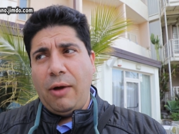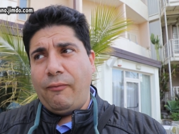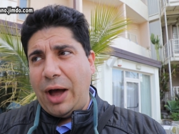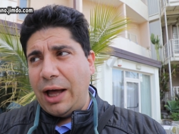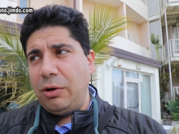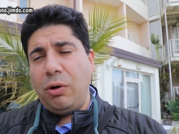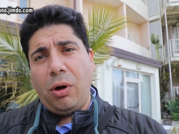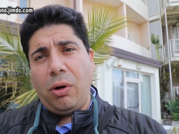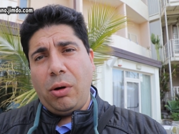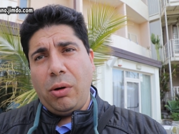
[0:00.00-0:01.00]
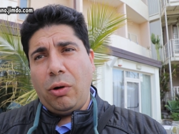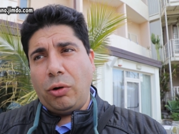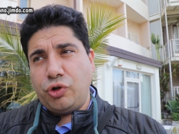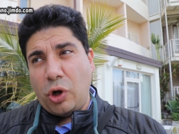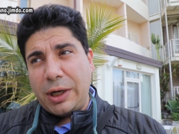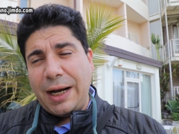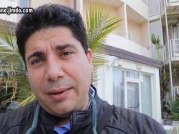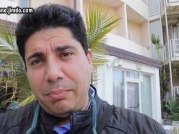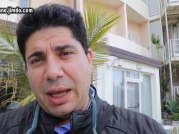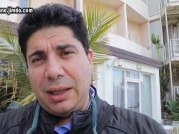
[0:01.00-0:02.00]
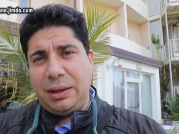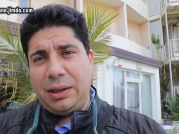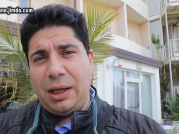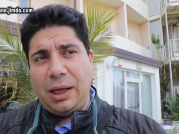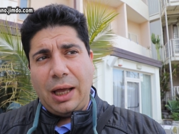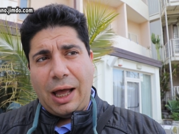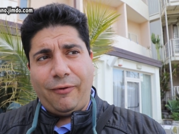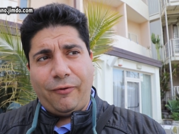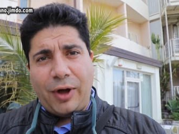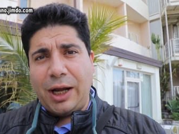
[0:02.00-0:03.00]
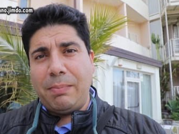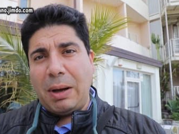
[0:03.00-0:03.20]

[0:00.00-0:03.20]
vanno giornalmente a fare